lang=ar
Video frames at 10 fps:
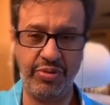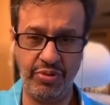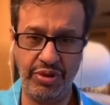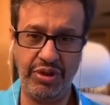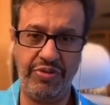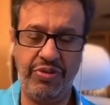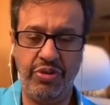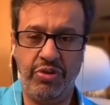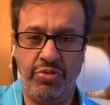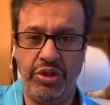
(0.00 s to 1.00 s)
ويعرف ان
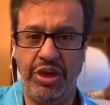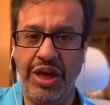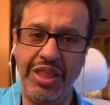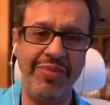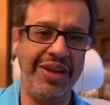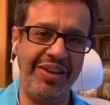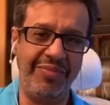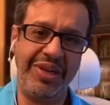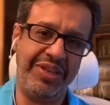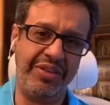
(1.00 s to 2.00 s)
عنده مشكله هذا ما يعرف
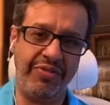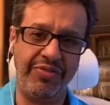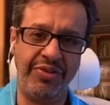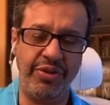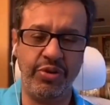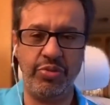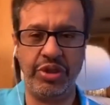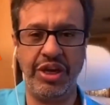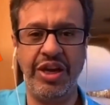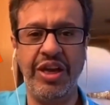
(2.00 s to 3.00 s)
ما يعترف ان عنده
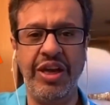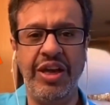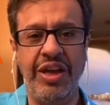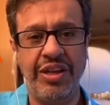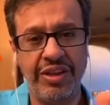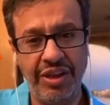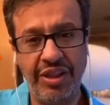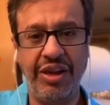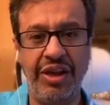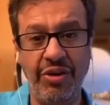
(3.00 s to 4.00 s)
مشكله
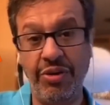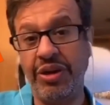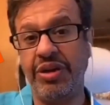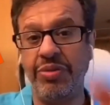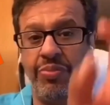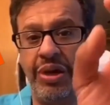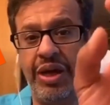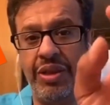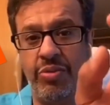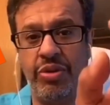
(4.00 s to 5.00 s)
اذا خلونا من
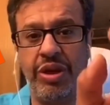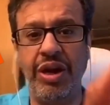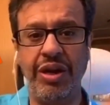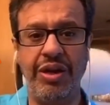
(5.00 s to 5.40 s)
هذا المنطلق